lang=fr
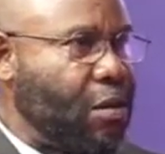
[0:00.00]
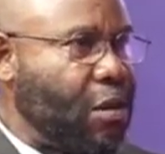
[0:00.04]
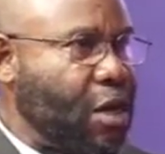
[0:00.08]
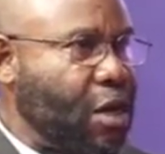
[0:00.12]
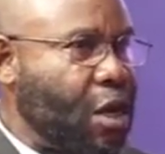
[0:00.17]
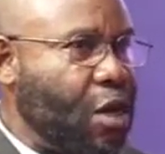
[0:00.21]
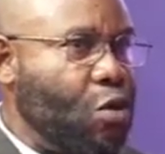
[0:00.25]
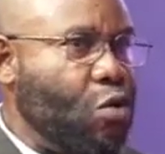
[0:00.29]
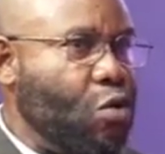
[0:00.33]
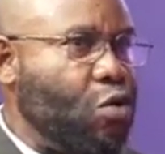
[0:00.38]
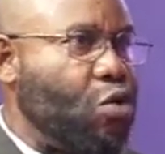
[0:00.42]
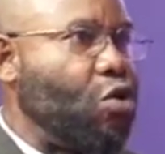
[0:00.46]

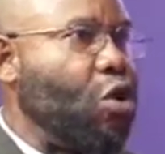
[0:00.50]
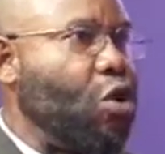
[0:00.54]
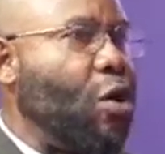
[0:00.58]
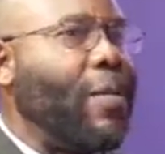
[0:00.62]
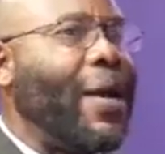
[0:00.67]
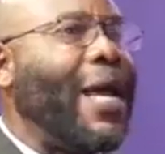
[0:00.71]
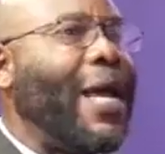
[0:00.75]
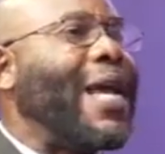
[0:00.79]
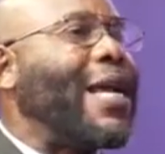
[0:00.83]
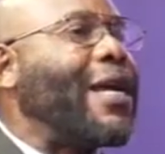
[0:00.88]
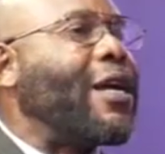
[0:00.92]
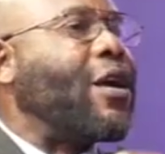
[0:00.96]
Nous sommes
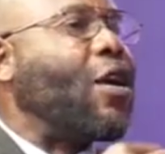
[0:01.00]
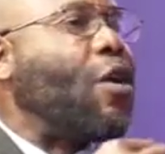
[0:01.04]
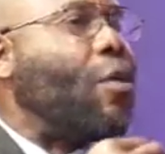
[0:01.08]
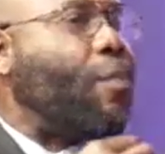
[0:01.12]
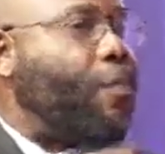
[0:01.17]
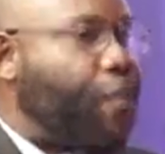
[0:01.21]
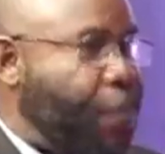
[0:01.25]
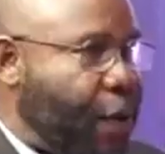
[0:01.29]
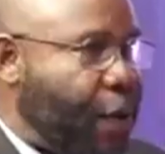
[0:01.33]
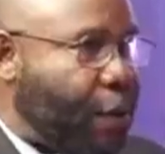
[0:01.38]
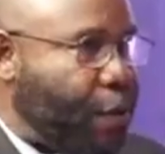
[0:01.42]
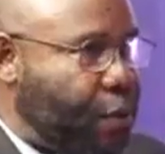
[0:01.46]
un grand
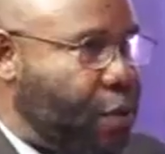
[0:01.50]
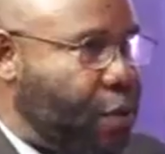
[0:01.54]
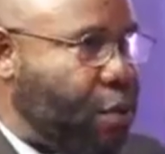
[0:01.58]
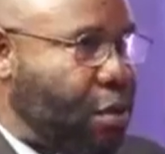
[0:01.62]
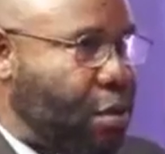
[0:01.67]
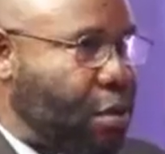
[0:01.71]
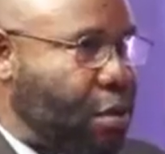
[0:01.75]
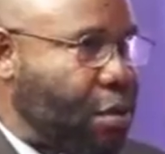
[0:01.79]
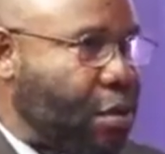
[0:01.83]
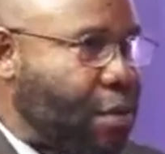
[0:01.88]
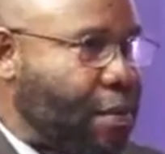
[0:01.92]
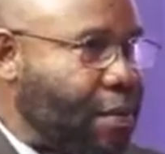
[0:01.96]
peuple
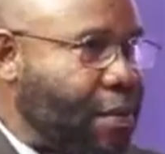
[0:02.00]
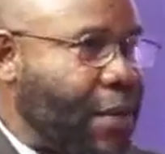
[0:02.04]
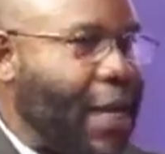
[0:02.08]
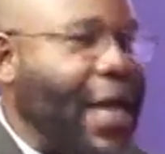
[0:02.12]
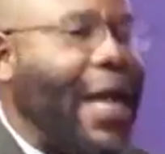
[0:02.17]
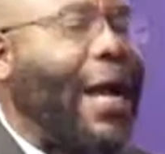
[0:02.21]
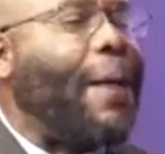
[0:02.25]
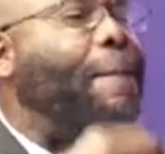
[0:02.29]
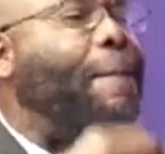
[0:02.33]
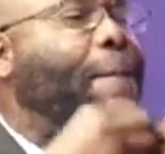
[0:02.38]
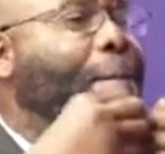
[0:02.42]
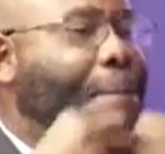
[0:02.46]

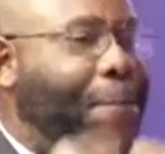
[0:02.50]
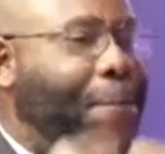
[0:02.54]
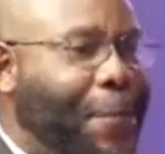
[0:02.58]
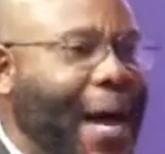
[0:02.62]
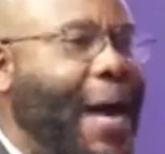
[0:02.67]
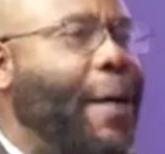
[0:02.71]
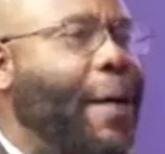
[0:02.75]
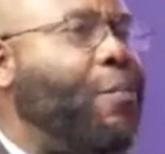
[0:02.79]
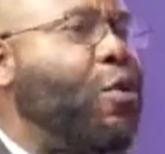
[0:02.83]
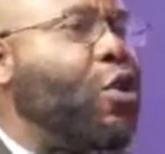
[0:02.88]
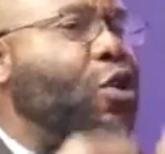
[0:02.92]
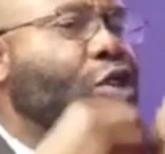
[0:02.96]

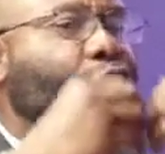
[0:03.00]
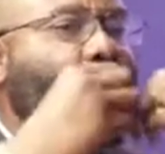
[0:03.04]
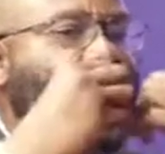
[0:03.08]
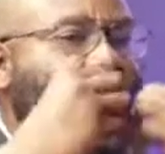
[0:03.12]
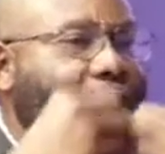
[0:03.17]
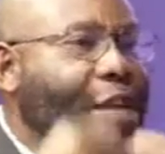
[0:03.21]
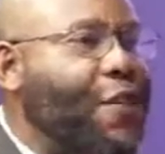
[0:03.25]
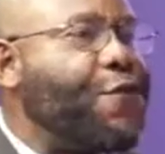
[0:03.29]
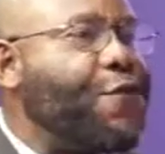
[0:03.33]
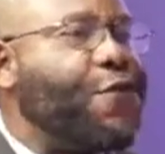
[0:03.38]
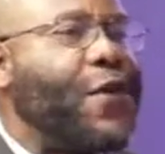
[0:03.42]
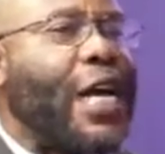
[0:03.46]
capable de
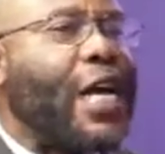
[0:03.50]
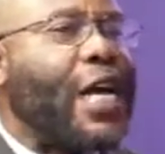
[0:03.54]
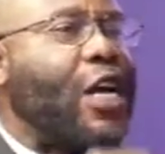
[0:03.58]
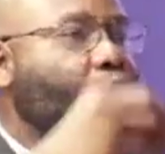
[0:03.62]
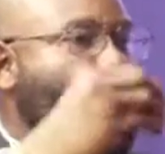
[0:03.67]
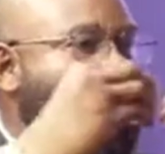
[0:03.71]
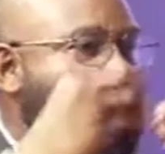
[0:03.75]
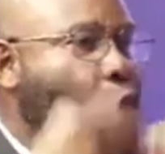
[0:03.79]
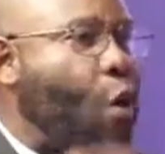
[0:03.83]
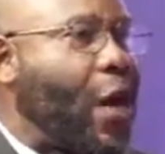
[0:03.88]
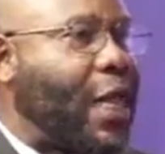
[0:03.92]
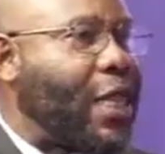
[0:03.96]
défaire le
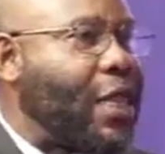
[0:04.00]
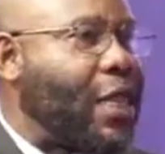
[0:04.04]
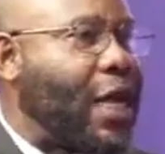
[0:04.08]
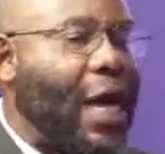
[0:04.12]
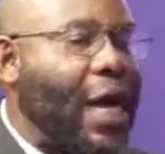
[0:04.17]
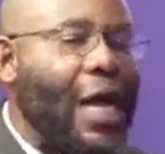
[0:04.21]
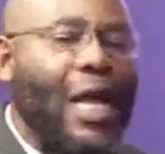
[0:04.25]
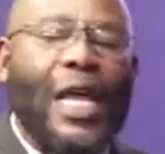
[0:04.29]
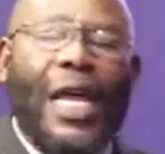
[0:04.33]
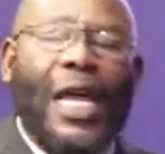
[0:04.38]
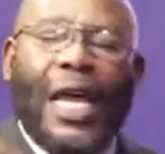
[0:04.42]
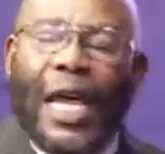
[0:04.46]
Rwanda
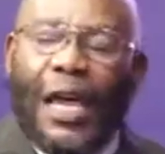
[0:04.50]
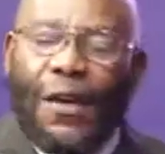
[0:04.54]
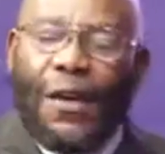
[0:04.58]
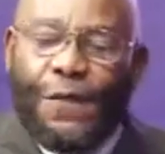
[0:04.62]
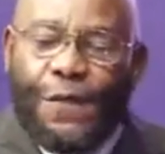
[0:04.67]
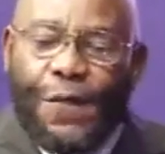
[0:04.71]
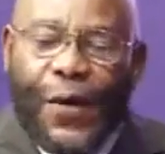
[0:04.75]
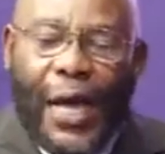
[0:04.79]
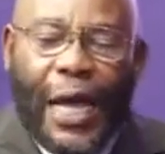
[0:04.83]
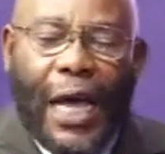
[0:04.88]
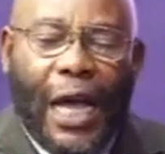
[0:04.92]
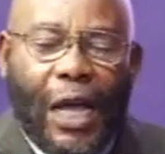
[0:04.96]
et
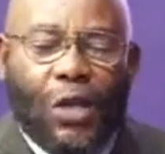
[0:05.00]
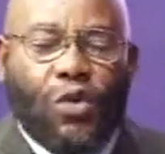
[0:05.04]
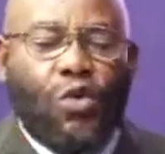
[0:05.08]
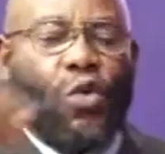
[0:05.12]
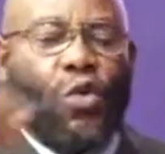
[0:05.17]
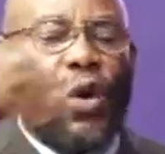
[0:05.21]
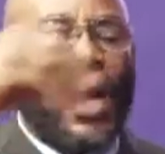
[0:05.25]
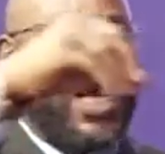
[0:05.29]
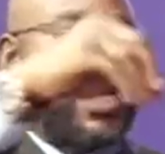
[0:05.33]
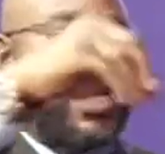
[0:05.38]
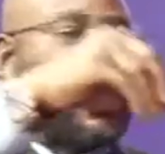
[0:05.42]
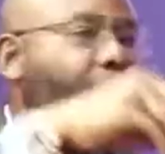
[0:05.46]
faire
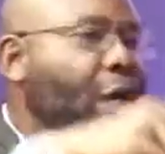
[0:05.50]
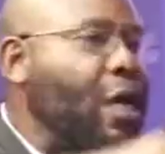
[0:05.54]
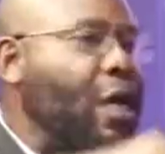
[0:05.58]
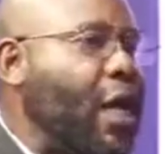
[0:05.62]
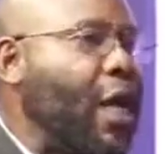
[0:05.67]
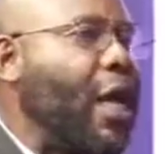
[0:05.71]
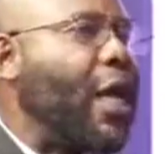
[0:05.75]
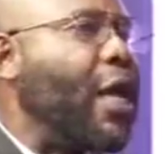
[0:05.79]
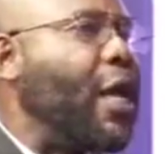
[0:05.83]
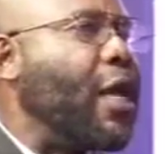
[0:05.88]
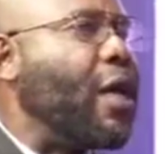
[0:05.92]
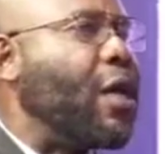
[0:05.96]
asseoir
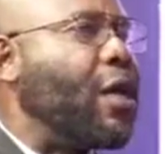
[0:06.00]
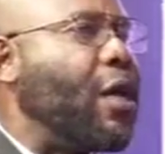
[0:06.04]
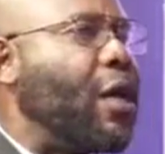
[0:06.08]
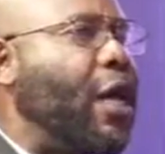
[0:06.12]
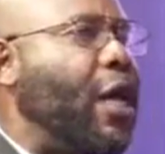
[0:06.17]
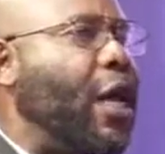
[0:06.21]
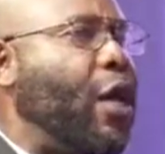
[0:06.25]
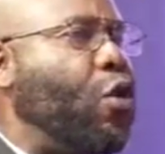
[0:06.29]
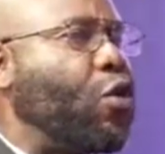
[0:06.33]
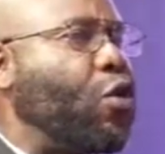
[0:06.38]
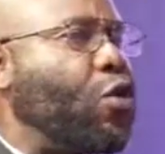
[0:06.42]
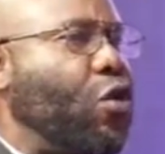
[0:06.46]

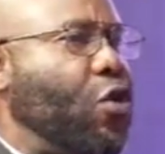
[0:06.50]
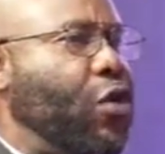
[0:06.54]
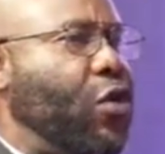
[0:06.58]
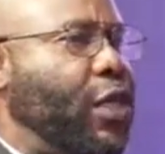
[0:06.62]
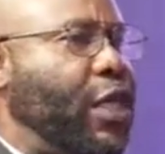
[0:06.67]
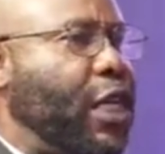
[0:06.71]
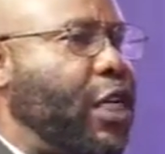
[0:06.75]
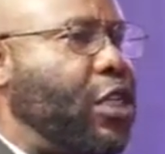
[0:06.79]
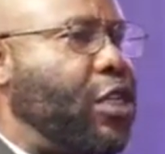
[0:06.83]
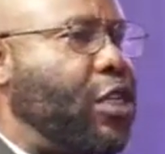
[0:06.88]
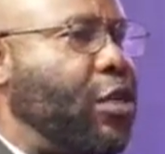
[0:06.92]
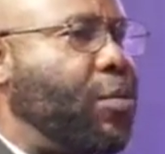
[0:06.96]
un autre
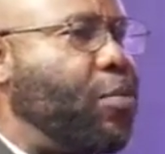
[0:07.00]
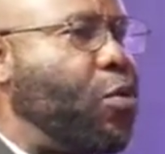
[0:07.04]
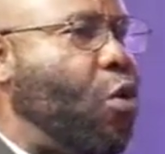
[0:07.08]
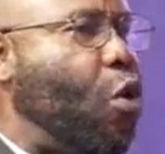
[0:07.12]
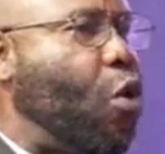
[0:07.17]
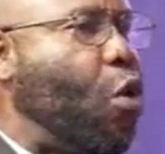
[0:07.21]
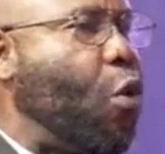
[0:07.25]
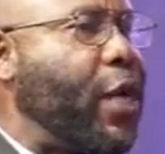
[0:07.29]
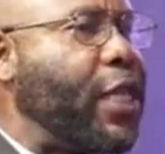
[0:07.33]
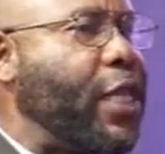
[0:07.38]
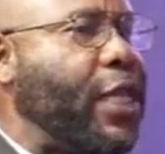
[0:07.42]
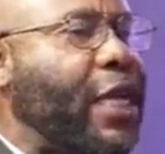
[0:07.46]
leadership au
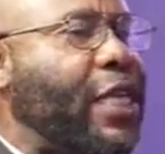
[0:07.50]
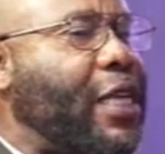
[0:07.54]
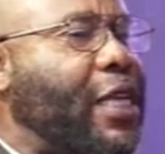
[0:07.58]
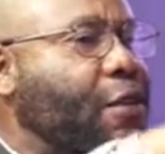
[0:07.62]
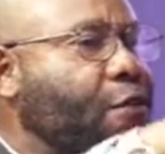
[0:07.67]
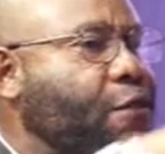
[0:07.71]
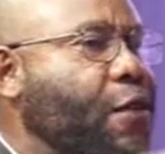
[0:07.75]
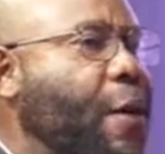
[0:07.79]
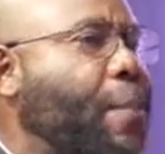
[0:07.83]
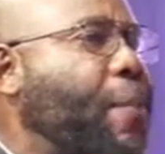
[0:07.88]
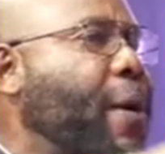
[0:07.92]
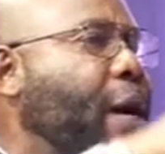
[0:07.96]
Rwanda qui
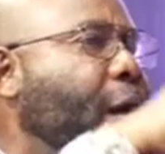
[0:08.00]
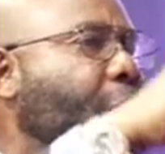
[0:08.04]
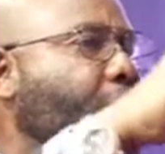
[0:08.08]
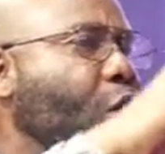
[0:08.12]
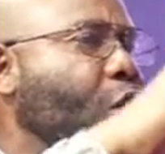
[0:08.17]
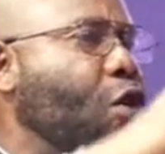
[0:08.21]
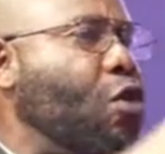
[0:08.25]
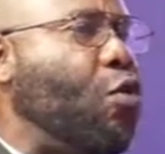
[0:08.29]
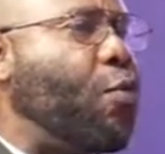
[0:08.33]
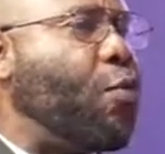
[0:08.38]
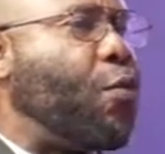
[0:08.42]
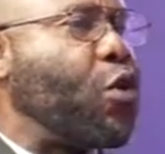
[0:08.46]
ne va pas
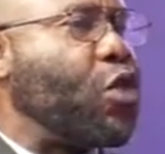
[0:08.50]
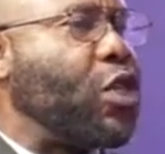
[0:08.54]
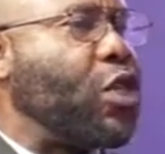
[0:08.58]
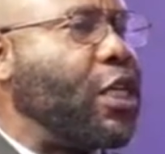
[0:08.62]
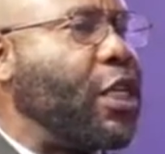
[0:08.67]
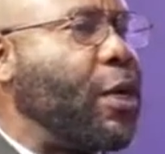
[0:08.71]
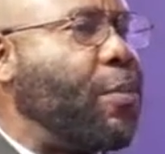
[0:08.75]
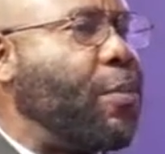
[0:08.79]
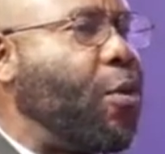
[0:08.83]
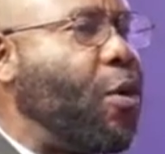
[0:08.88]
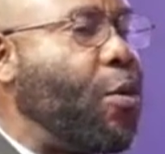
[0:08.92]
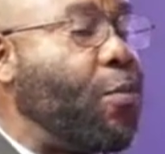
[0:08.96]
nous poser
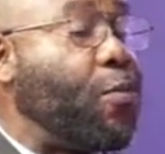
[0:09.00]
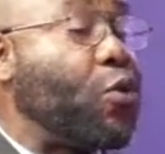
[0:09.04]
des problèmes.